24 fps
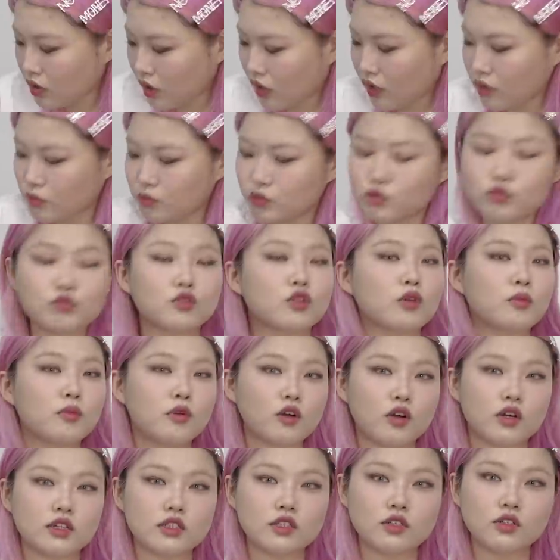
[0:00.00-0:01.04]
다음으로
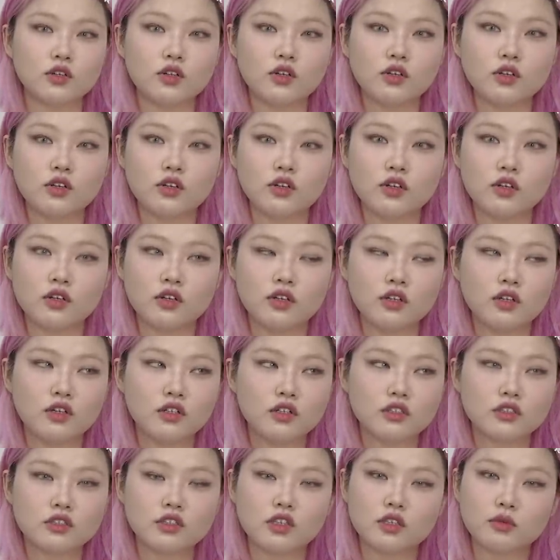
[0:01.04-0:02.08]
넘어가서
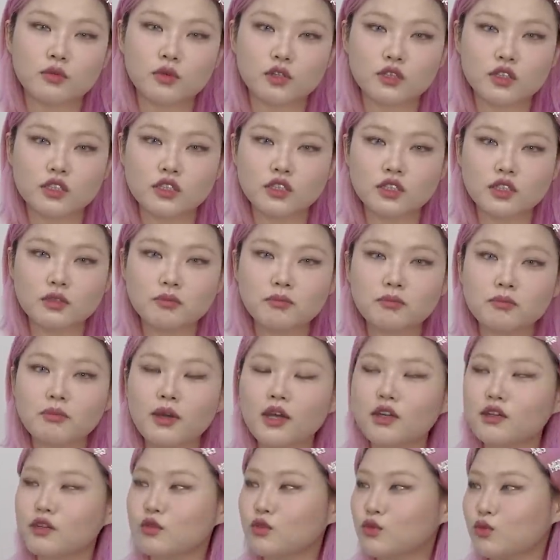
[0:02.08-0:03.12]
제가 이번에
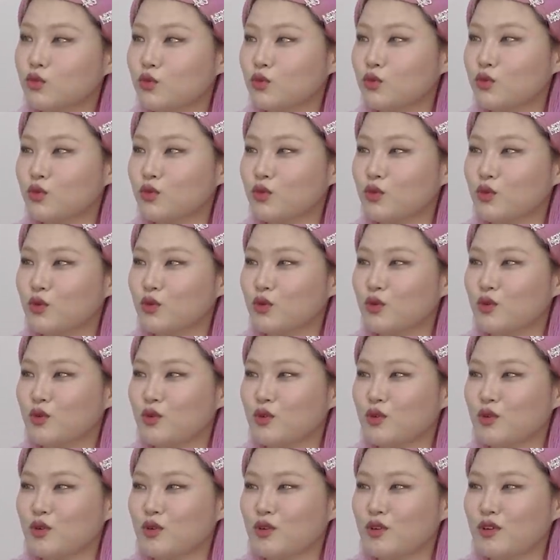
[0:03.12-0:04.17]
신발을 또
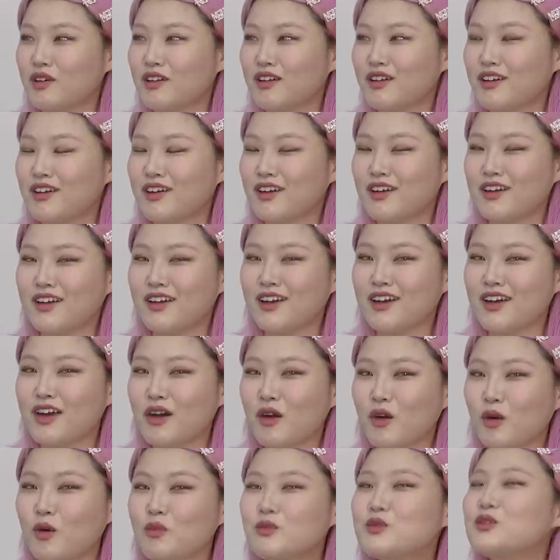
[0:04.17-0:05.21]

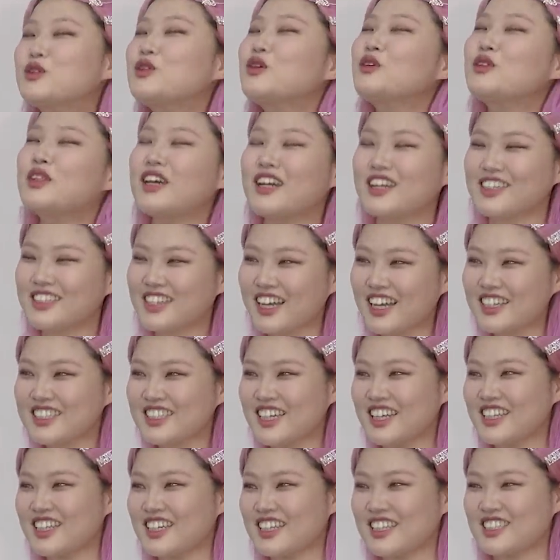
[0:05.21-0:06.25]
엄청나게 사지
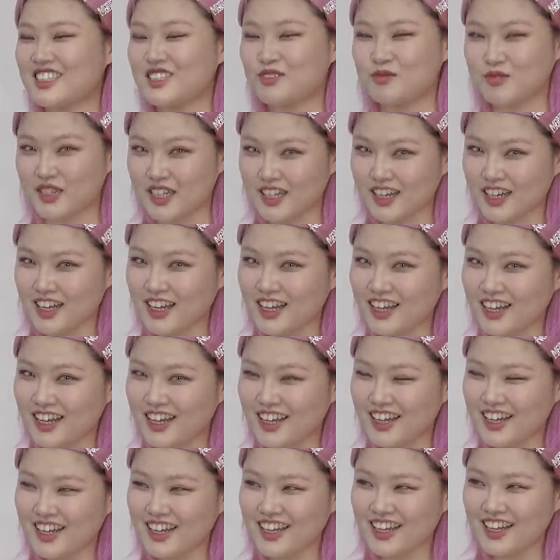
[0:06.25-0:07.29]
않았겠습니까?
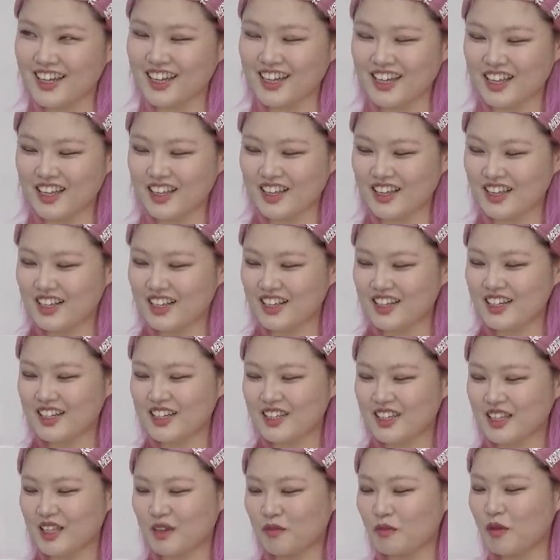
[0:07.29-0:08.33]

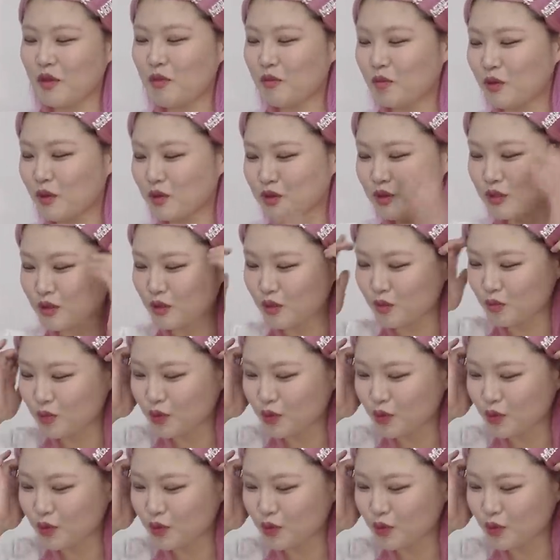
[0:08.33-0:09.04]
그 다음에 먼저